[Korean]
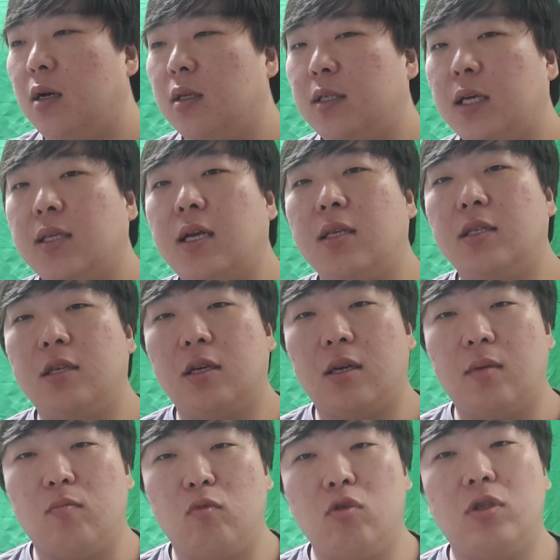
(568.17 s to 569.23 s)

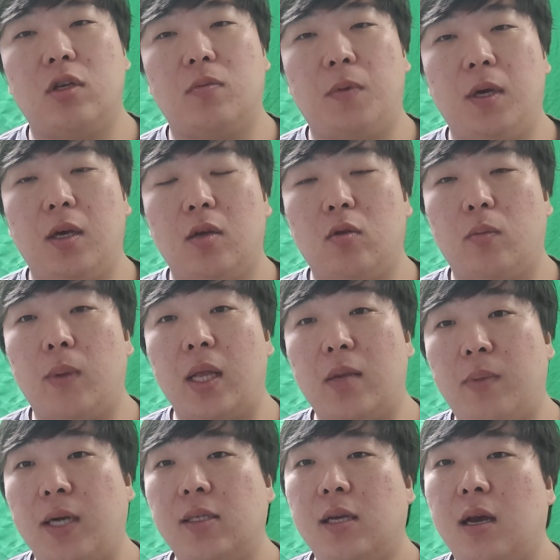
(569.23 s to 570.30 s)
재산적인 물적 피해도
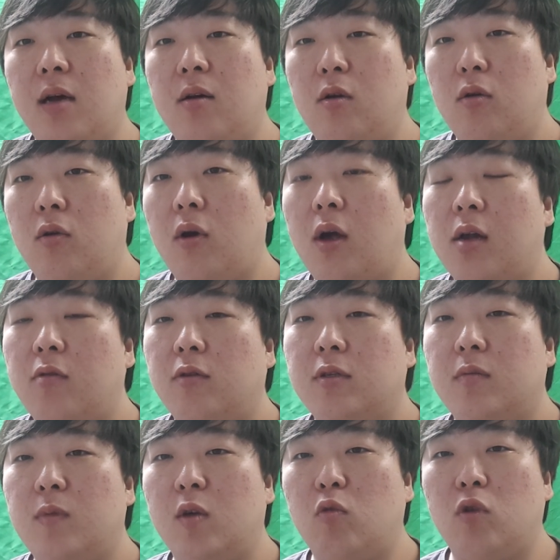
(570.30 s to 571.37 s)
많이 발생한 걸로 알고
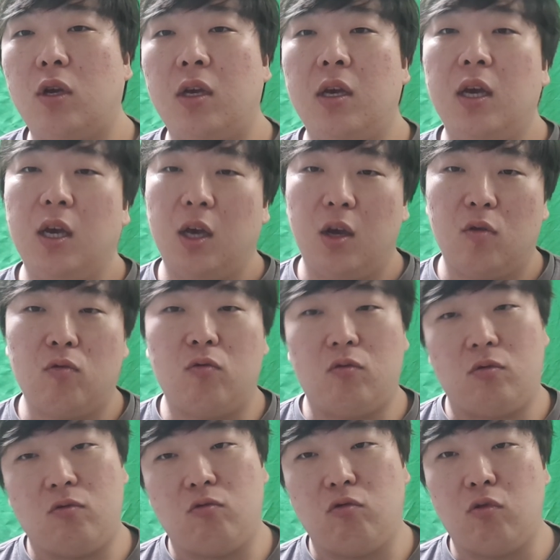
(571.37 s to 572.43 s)
있습니다. 우리
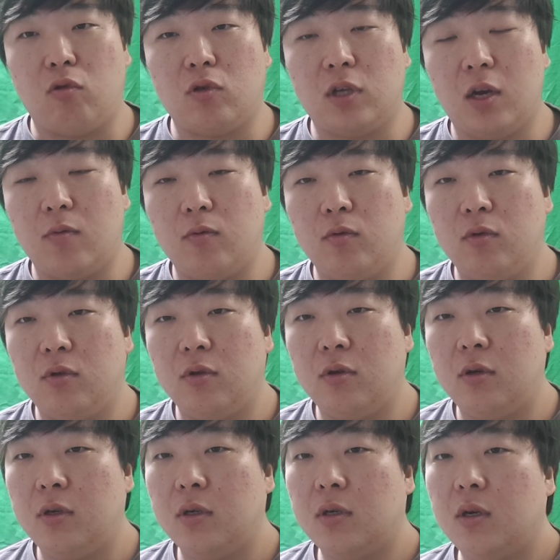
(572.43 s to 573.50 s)

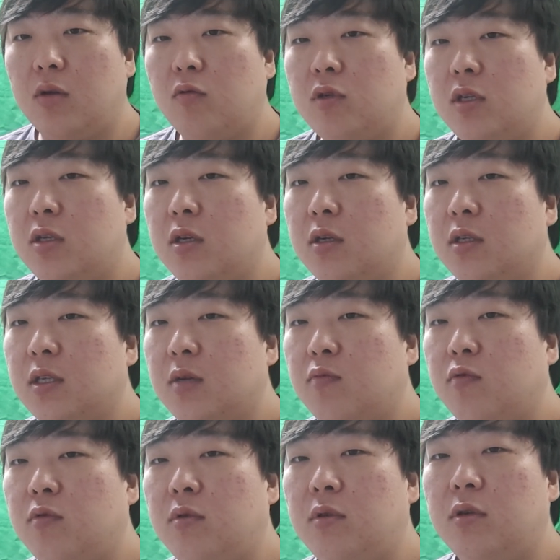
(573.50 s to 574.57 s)
구독자분들 그리고
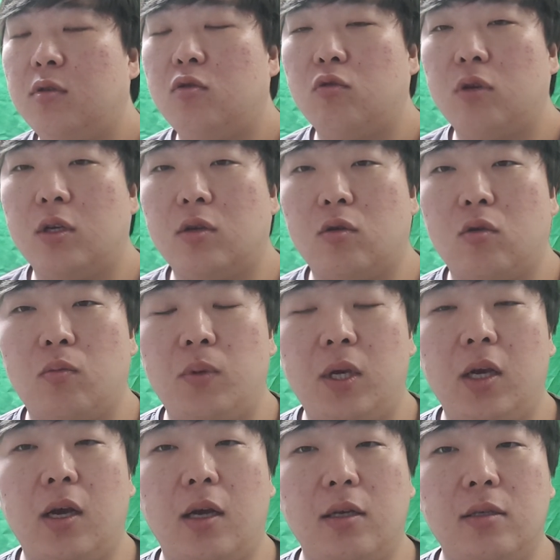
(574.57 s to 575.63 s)
시청자분들 중에서도
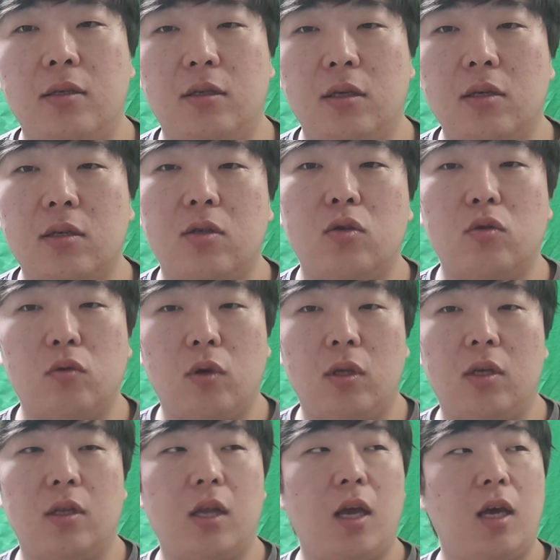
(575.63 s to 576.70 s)
피해가 있으셨을 수도
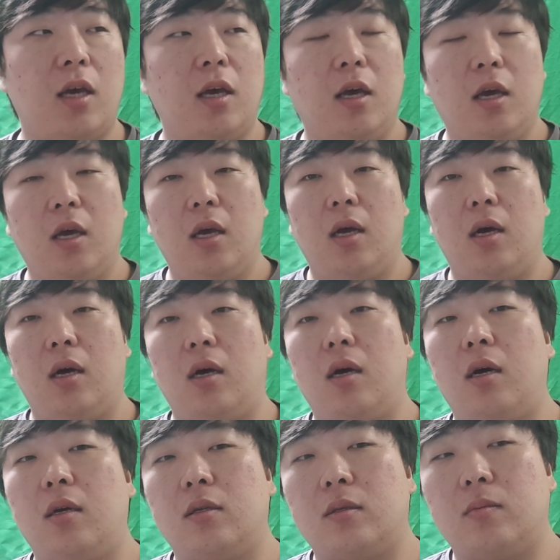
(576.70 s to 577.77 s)
있는데
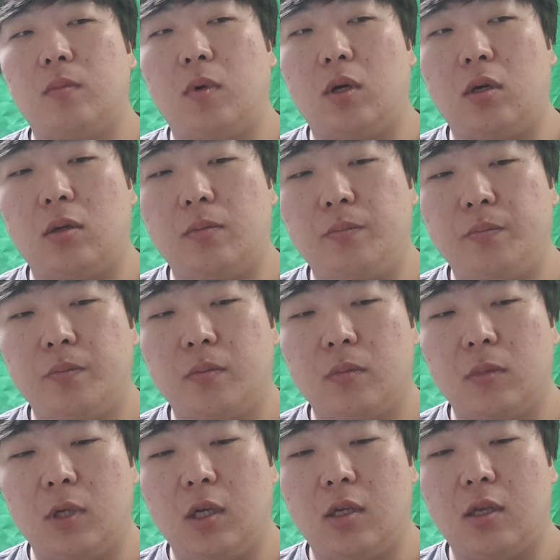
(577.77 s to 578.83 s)
뭐
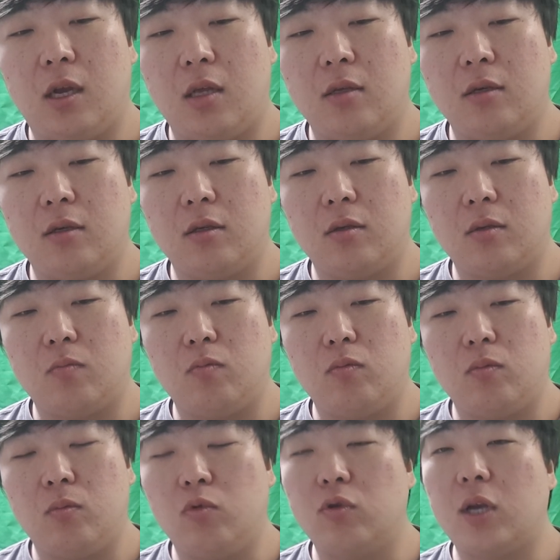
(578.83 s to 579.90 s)
일단은
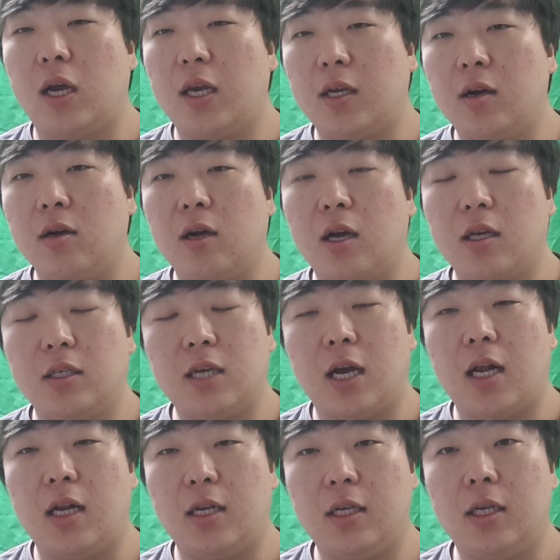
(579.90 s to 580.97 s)
무사히 건강히
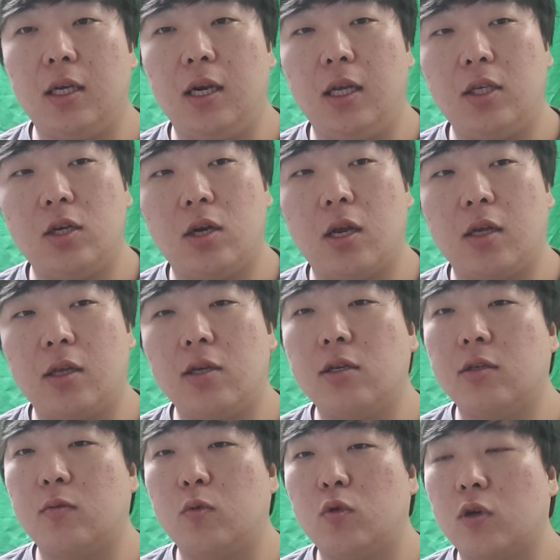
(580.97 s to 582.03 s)
잘 일 처리가
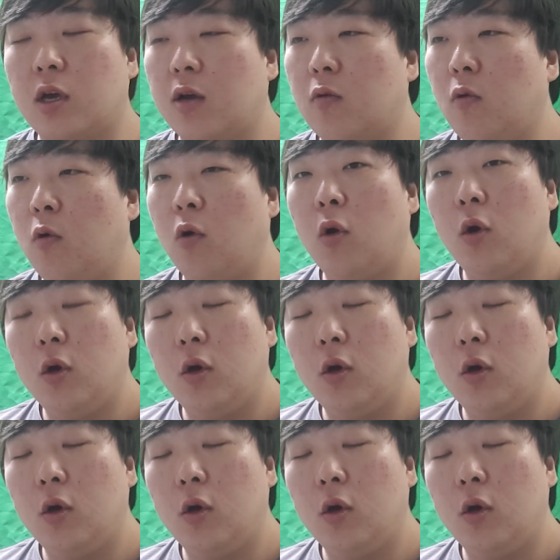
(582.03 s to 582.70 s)
되셨으면 좋겠고,